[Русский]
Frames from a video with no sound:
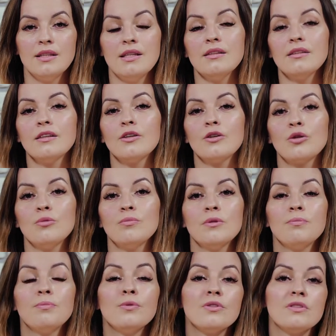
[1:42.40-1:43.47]
Нередко, кроме
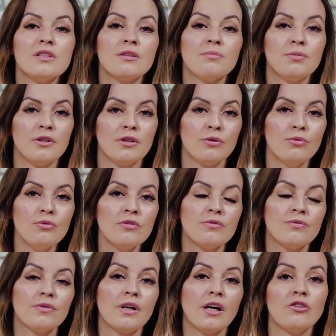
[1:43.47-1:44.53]
поздних перекусов,
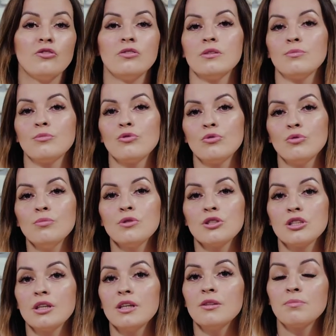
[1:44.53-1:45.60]
качественному сну
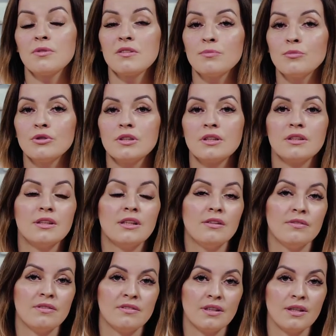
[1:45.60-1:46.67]
мешает просмотр
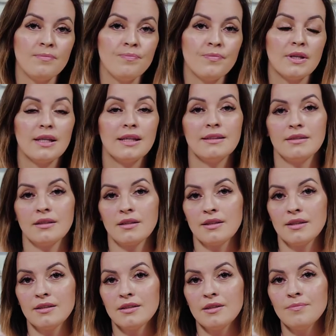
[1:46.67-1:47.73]
телевизора,
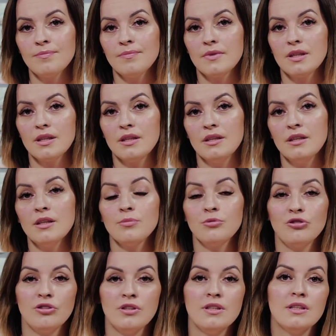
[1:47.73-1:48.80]
интернета и
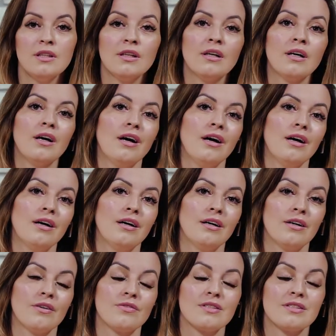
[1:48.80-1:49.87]
общение
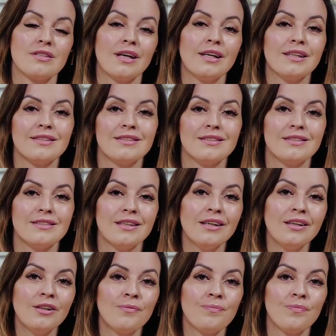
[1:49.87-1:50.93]
а, в социальных
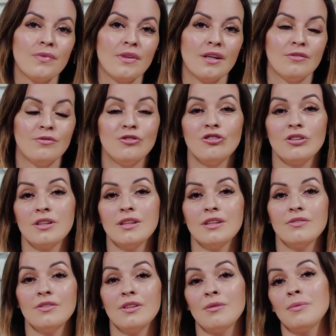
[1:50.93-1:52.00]
сетях в
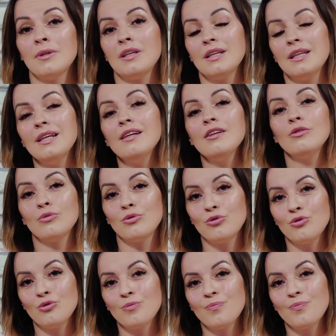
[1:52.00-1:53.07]
вечернее время или
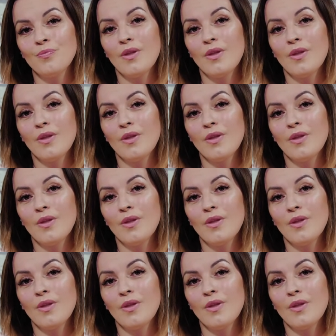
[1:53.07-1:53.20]
ночью.